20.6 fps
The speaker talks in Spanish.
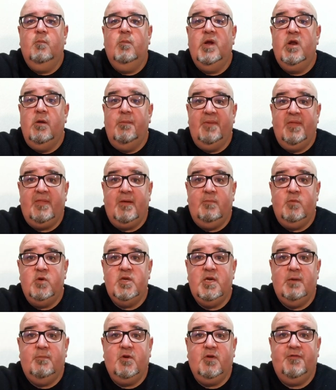Bueno,
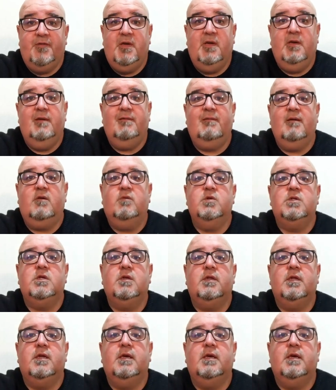empezamos ya por fin este curso